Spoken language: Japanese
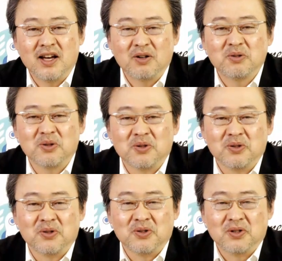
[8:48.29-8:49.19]
やると
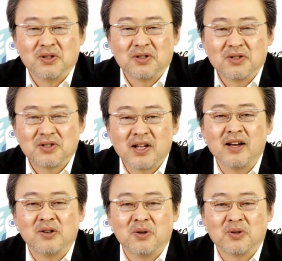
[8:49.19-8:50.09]
いう
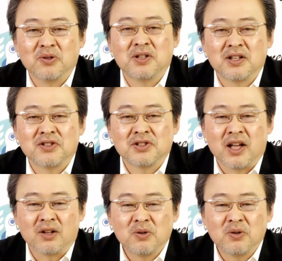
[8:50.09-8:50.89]
スタイルをとってですね、